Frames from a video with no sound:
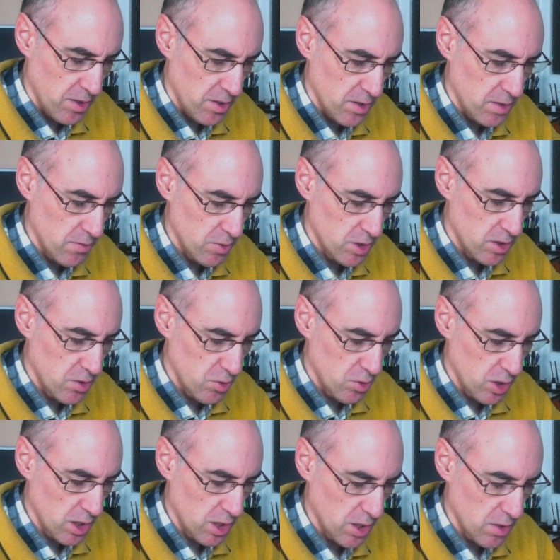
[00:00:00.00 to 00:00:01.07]
Ya voy teniendo yo
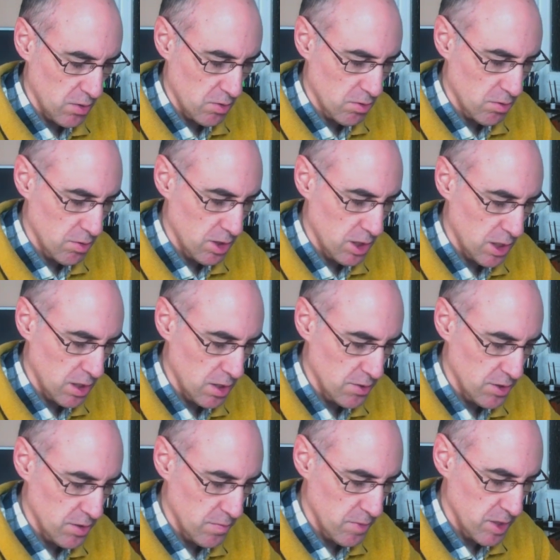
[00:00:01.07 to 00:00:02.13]
aquí calor con el chip.